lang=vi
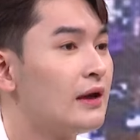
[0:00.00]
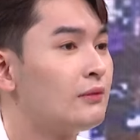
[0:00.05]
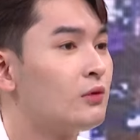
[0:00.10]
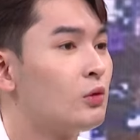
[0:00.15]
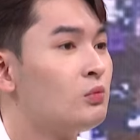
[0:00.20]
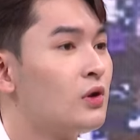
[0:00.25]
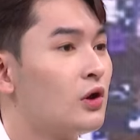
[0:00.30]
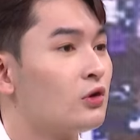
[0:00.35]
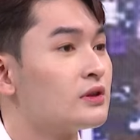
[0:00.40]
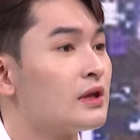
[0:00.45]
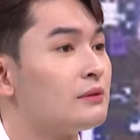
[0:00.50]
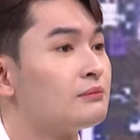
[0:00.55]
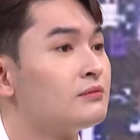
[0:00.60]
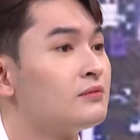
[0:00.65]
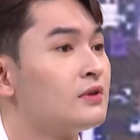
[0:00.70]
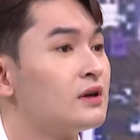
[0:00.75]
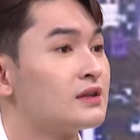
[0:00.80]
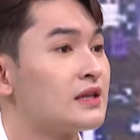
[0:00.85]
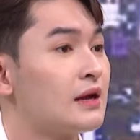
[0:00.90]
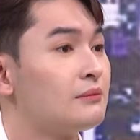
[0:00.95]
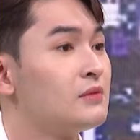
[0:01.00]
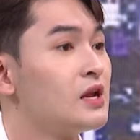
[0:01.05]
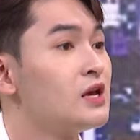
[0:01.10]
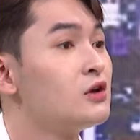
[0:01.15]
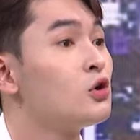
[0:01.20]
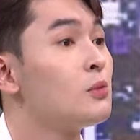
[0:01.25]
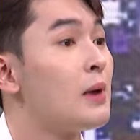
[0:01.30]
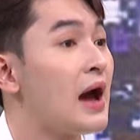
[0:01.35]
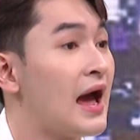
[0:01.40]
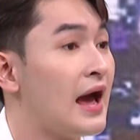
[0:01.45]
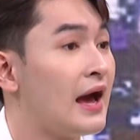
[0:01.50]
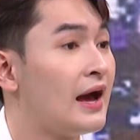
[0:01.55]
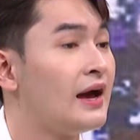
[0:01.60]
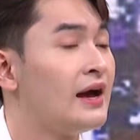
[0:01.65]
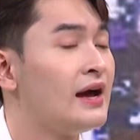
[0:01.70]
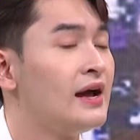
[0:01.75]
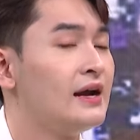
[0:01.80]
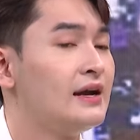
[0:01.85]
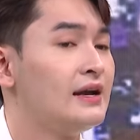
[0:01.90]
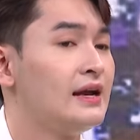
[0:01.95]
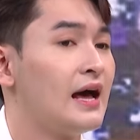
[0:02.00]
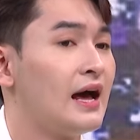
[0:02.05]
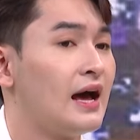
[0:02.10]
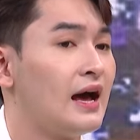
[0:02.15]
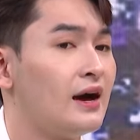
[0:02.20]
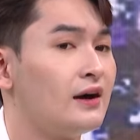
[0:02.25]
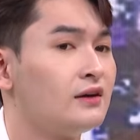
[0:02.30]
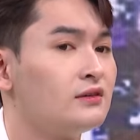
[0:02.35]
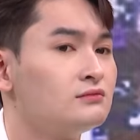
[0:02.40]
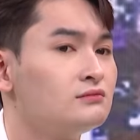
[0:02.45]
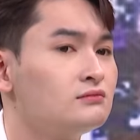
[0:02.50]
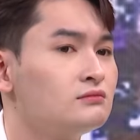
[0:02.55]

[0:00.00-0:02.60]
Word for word: em cũng hiểu tâm tâm lý của ba là